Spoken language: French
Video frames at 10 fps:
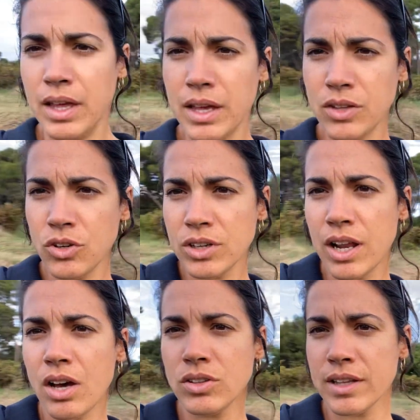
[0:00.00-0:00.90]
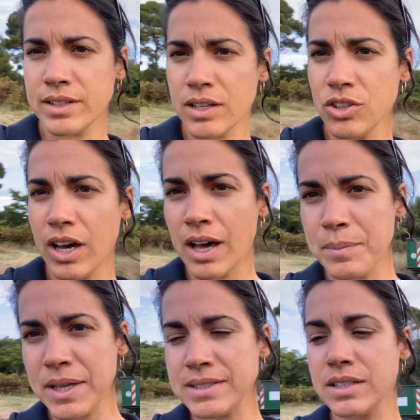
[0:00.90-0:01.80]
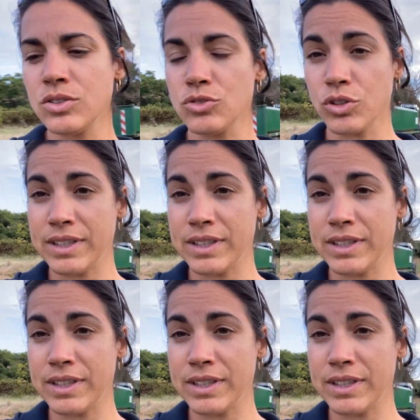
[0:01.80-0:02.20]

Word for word: Et donc là, on est en train de ramasser notre